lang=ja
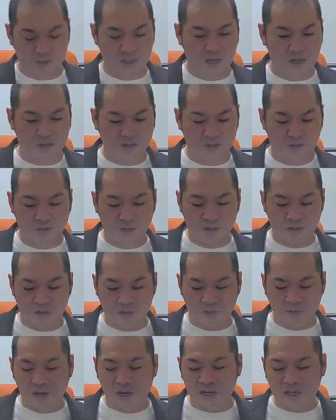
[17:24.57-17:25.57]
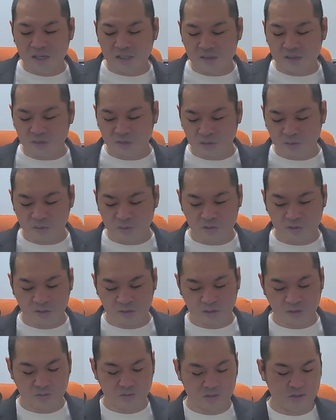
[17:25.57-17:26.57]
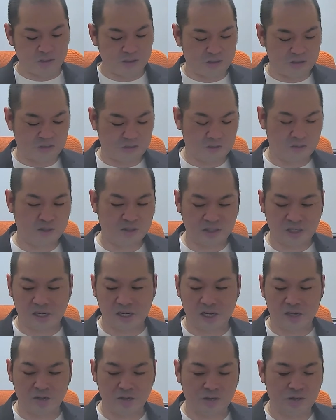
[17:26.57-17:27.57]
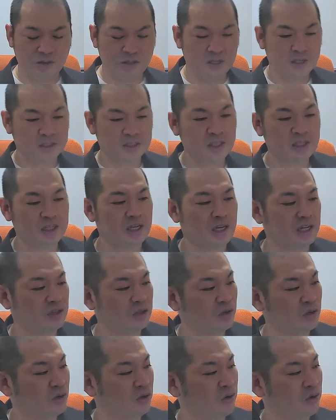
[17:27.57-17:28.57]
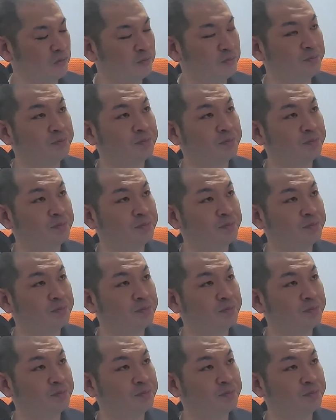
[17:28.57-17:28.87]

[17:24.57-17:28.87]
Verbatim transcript: で、あの、わかりやすくて面白いのはこっちです。だから、あの、ぜひ、えっ、と、